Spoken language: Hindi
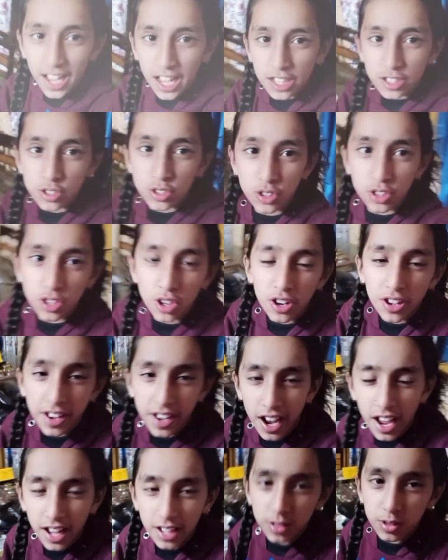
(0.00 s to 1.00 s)
आ चुकी है और
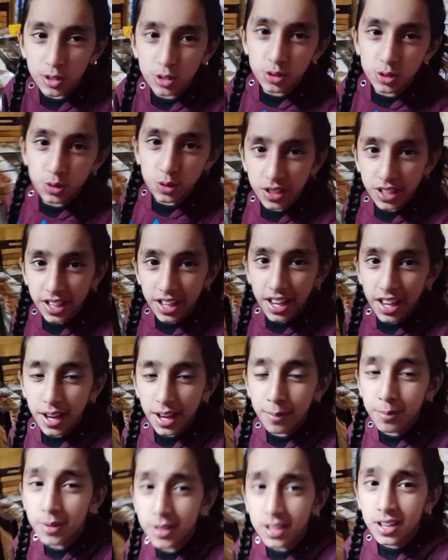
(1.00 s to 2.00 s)
रात हो चुकी है
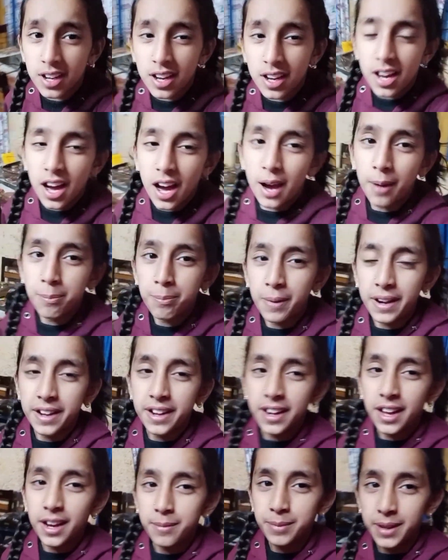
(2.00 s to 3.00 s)
अब अब
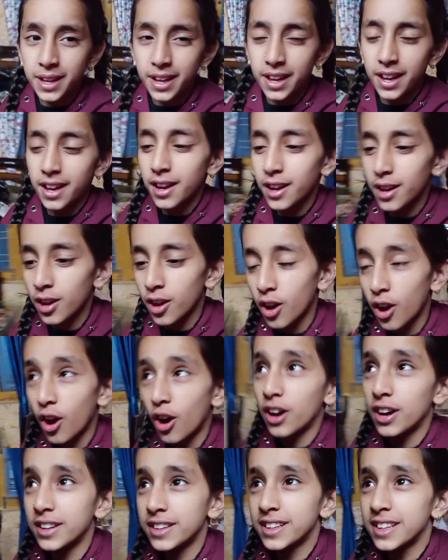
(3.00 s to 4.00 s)
पढ़ना भी है
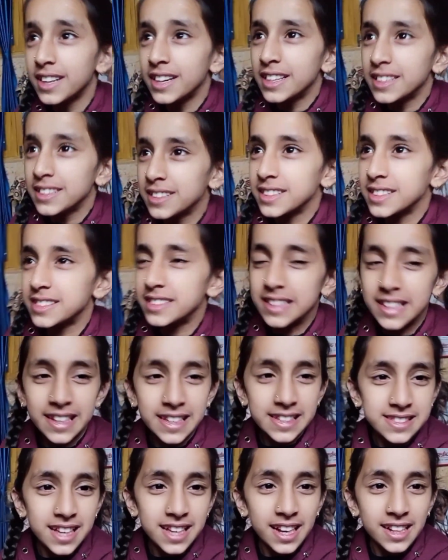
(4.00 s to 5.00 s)
और इसी के
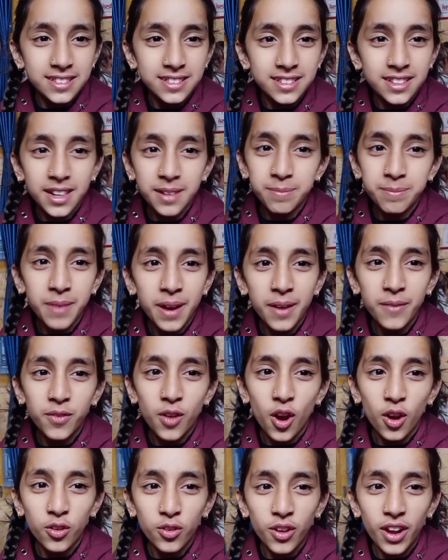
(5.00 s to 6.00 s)
साथ अब मैं
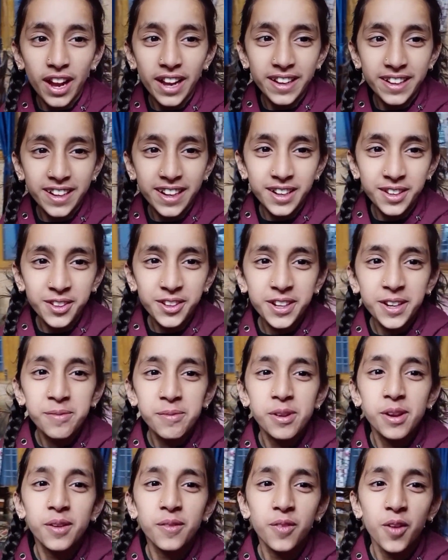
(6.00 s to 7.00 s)
व्लॉग को एंड करती हूँ अगर
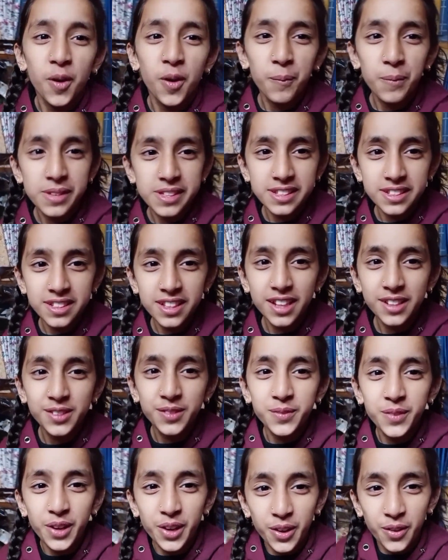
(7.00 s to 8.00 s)
मेरा व्लॉग पसंद आए तो
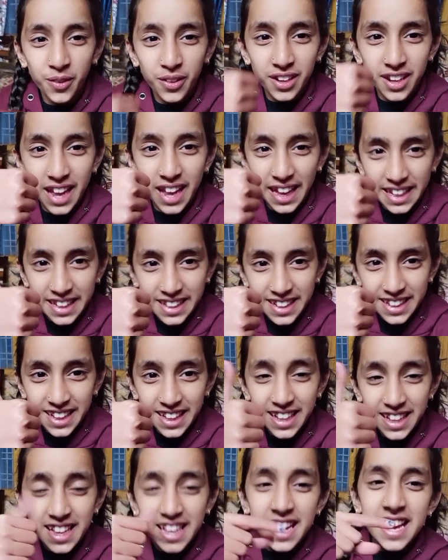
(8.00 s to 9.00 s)
वीडियो को लाइक करें
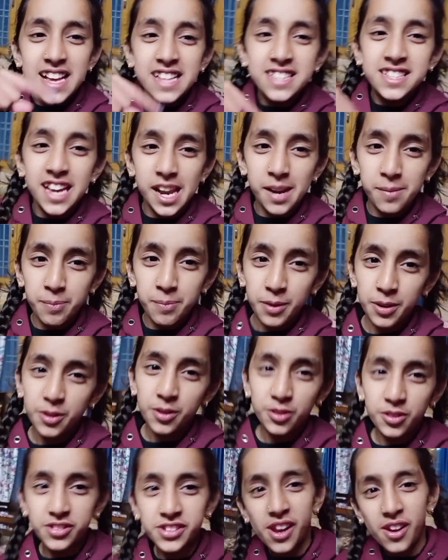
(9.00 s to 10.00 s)
चैनल पर हो
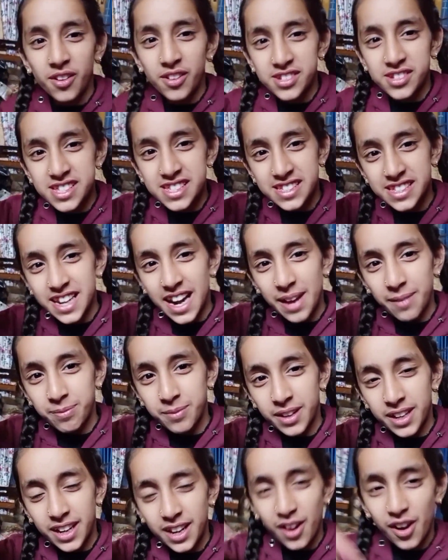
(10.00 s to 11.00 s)
तो चैनल को सब्सक्राइब
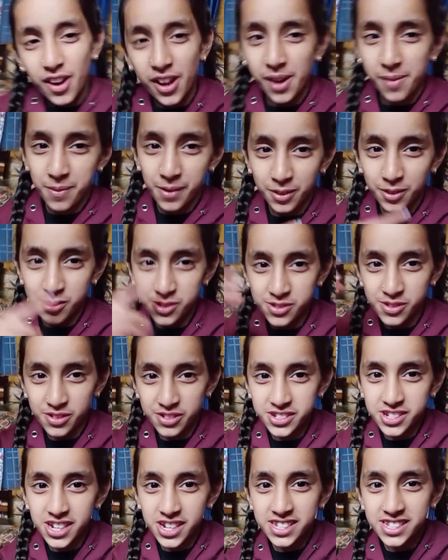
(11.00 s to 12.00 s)
करें और अपने दोस्तों के
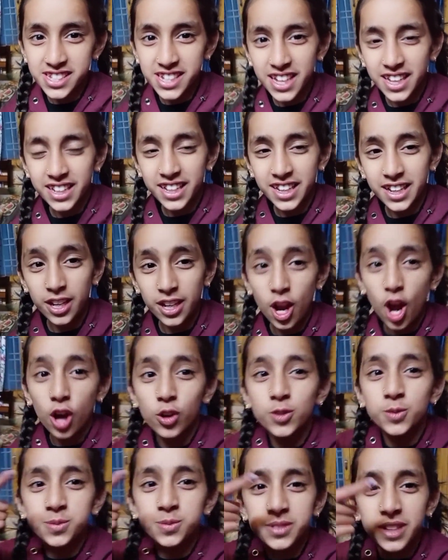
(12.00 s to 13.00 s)
साथ शेयर करें और
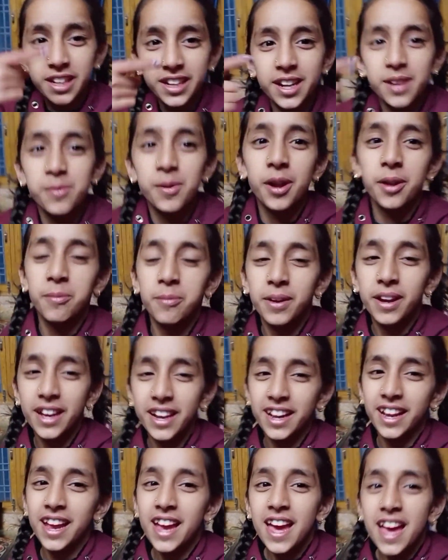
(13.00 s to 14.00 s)
खूब सारे कमेंट भी करें